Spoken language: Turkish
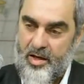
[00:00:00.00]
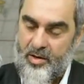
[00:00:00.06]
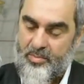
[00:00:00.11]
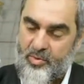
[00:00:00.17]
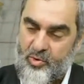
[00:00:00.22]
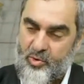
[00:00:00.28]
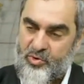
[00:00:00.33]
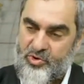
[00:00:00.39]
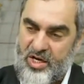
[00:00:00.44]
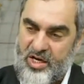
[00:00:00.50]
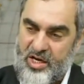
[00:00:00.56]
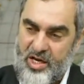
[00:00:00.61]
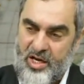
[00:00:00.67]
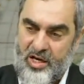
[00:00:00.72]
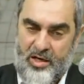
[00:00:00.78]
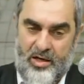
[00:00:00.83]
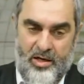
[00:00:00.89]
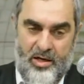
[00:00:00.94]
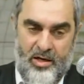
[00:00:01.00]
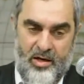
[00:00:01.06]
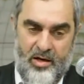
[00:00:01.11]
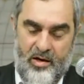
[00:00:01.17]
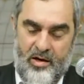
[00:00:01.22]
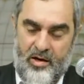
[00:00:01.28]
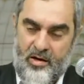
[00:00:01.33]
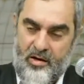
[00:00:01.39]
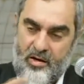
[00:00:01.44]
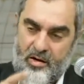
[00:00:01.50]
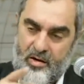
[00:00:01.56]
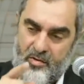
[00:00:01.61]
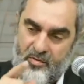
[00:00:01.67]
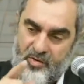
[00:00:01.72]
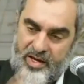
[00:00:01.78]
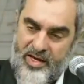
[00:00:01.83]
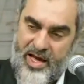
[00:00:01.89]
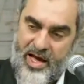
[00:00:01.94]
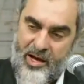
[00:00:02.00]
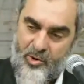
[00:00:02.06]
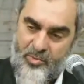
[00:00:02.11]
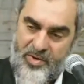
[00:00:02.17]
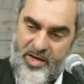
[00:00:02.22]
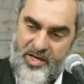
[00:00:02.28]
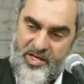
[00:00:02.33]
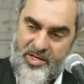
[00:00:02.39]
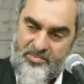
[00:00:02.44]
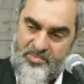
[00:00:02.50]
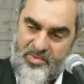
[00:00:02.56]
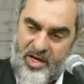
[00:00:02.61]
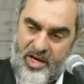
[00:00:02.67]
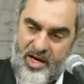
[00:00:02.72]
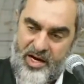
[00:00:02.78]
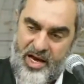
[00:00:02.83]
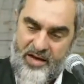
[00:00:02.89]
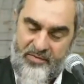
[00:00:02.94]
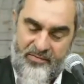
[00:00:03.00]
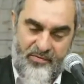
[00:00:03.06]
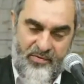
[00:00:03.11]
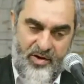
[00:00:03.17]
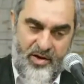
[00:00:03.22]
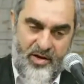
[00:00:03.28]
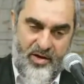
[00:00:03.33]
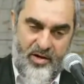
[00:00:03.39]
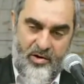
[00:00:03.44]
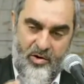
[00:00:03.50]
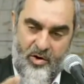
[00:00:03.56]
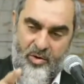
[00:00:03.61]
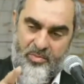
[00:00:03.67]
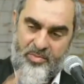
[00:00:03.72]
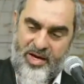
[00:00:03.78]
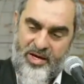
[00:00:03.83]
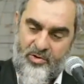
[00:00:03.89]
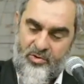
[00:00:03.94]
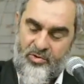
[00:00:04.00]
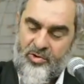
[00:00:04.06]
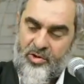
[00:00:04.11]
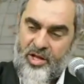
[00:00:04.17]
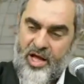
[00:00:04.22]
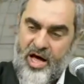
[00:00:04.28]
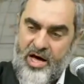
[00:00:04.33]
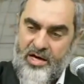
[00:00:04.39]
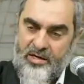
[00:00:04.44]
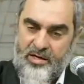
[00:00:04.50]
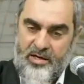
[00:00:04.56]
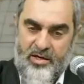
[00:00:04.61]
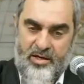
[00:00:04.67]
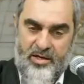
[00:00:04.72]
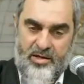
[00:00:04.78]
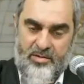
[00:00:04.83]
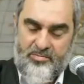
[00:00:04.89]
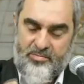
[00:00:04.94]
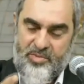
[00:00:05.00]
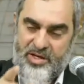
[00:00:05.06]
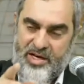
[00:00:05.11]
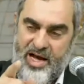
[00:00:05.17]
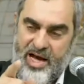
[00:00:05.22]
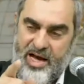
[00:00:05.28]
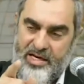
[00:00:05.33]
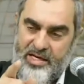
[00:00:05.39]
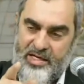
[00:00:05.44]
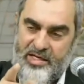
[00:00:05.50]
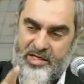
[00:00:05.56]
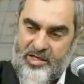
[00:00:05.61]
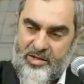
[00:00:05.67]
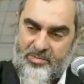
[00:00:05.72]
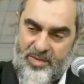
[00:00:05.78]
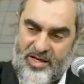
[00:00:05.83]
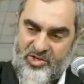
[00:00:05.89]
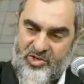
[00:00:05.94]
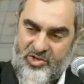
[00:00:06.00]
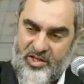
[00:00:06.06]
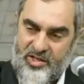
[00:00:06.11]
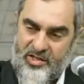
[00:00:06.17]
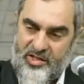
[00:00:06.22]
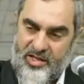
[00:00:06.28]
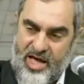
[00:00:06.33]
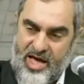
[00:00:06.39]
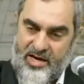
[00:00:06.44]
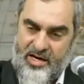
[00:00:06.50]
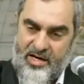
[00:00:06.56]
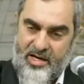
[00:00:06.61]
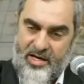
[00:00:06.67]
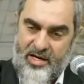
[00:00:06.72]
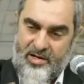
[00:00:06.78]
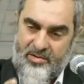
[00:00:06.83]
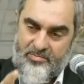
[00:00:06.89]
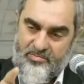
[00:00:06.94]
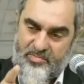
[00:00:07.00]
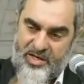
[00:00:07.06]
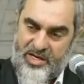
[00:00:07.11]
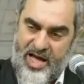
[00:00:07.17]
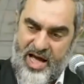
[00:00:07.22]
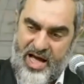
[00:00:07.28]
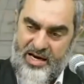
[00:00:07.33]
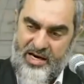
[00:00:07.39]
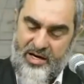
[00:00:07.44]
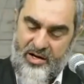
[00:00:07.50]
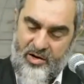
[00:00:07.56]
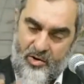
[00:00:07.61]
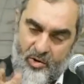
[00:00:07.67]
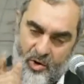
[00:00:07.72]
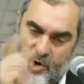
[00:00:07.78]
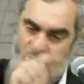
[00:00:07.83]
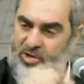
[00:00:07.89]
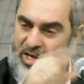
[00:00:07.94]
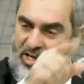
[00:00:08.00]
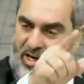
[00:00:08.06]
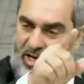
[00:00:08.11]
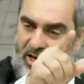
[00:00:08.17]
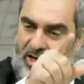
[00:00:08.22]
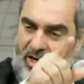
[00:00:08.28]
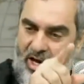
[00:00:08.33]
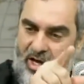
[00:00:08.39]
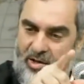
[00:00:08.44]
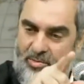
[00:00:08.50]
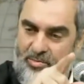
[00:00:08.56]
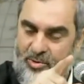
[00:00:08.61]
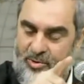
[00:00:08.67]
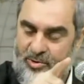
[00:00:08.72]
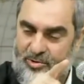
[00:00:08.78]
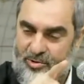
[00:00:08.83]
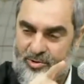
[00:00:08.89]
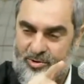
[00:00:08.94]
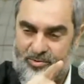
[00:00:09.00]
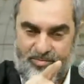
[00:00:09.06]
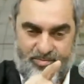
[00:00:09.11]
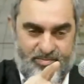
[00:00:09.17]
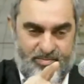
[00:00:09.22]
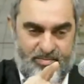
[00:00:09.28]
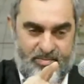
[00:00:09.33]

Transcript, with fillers: Ebu Cehil veya Übey ibn Halef o melunlar Bilal'i kırbaçladılar Bilal oradan Allah'ı buldu